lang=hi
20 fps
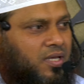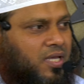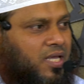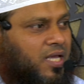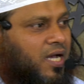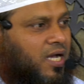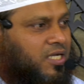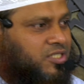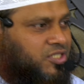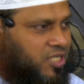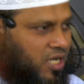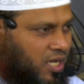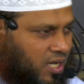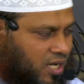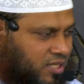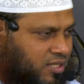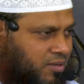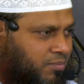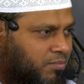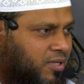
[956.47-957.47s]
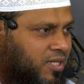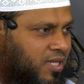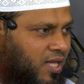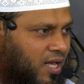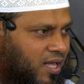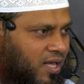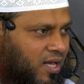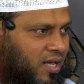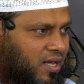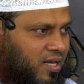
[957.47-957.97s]
एक अच्छा कदम
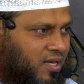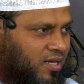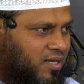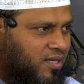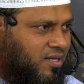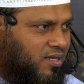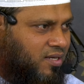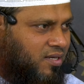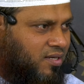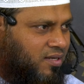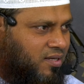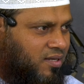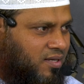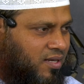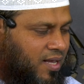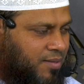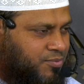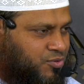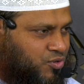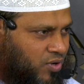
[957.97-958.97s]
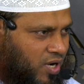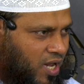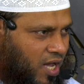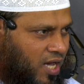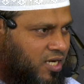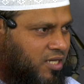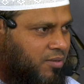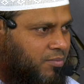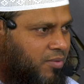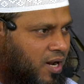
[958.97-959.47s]
बताया है आप सूर्य
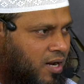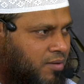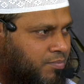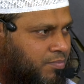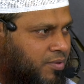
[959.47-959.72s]
आल इमरान